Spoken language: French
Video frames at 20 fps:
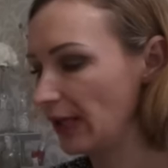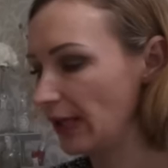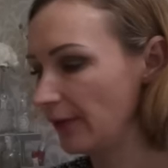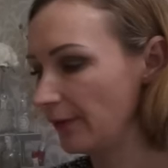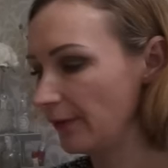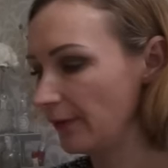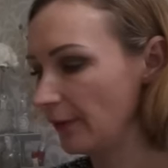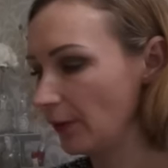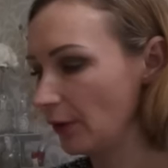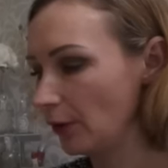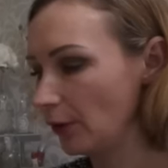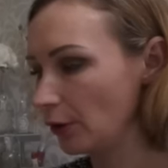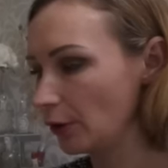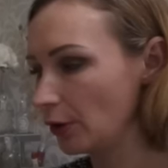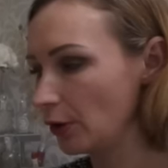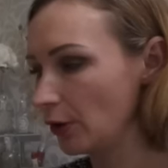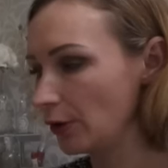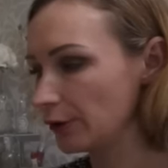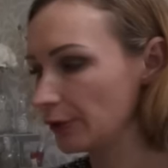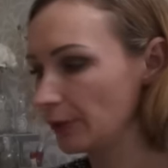à lèvres
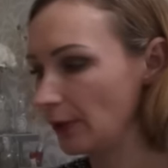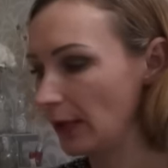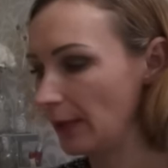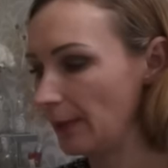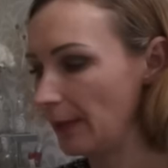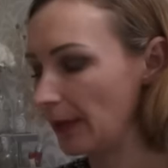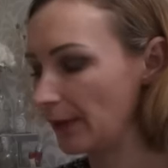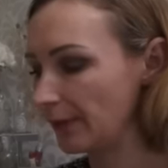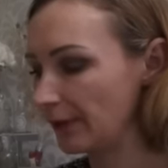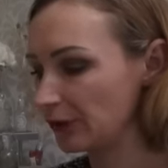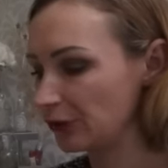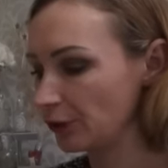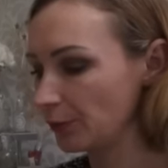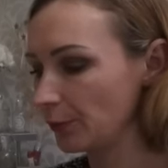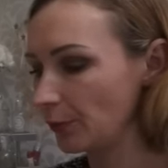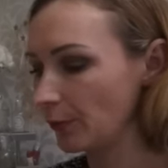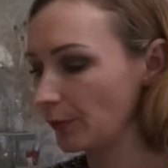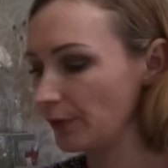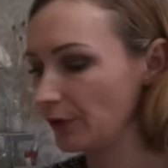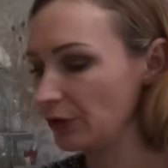gloss de la marque
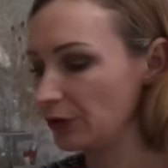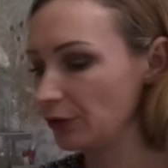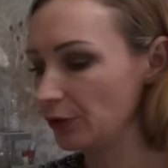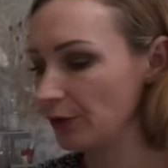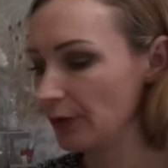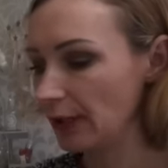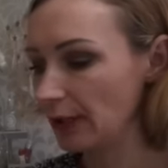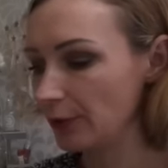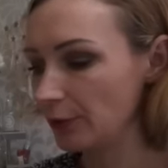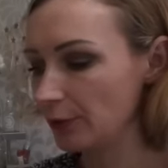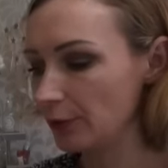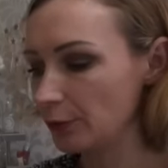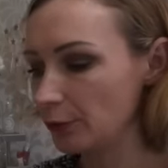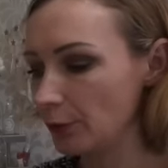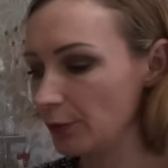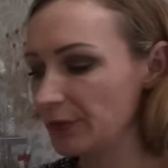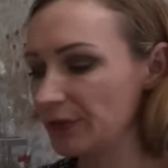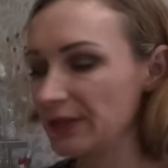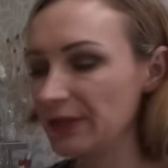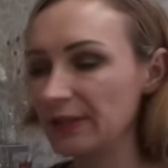Fashion Professional. Donc
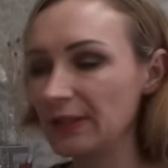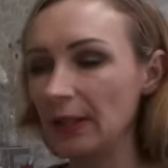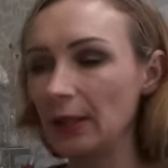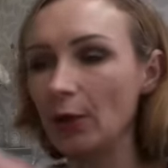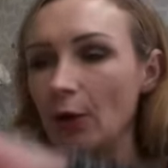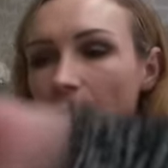celui-ci, c'est